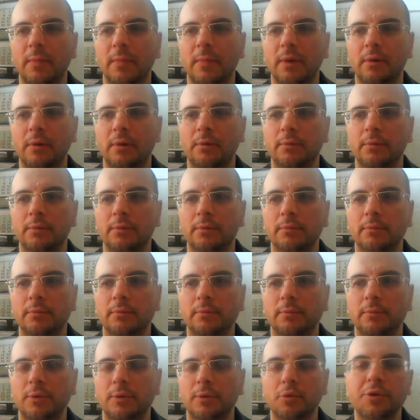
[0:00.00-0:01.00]

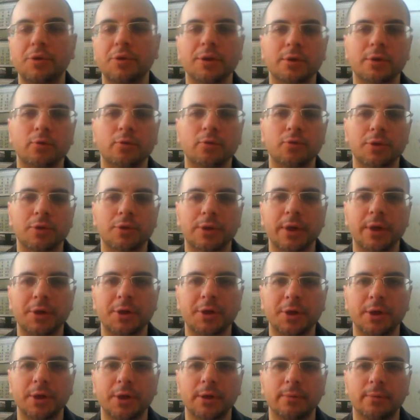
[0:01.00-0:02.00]
Эм, существенно
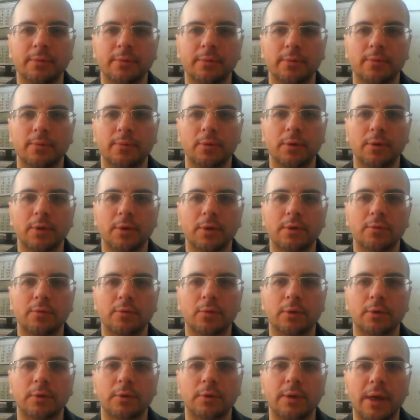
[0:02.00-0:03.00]
ужесточили вот эти
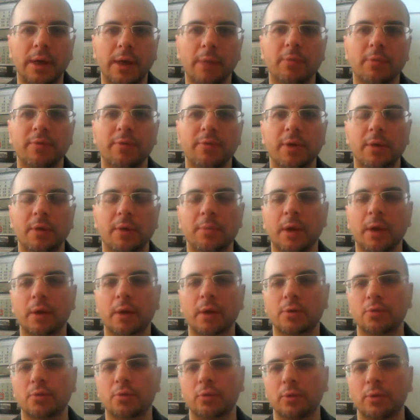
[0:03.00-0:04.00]
вот требования к
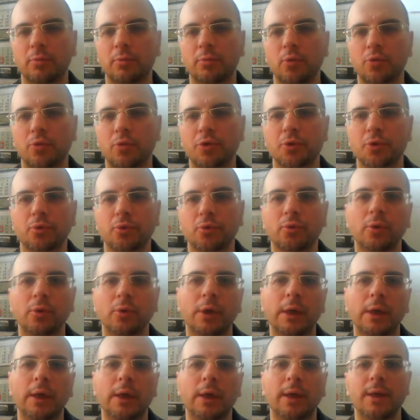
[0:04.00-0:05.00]
миграционному учету,
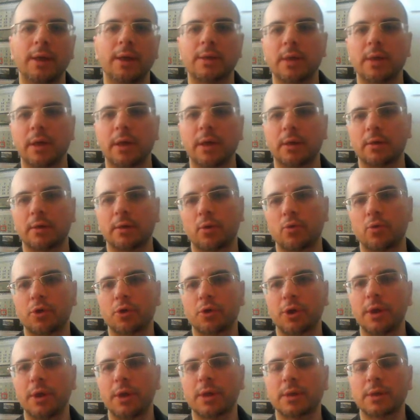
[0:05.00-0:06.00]
и за их
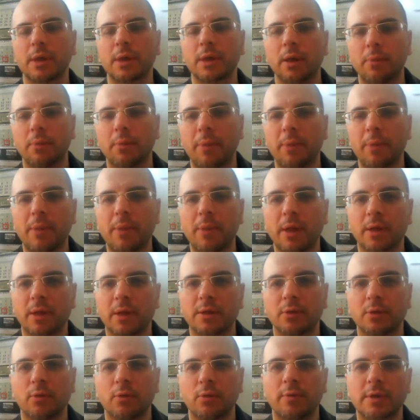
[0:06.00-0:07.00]
нарушение стала
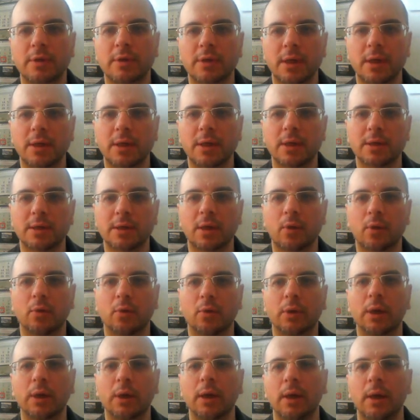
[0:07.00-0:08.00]
применяться новая статья
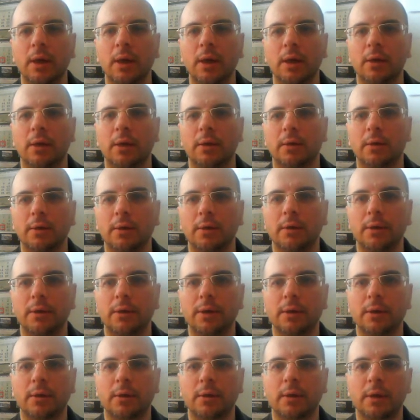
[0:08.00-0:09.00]
закона. Э,
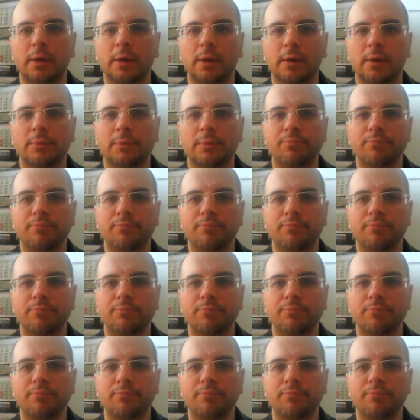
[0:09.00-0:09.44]
это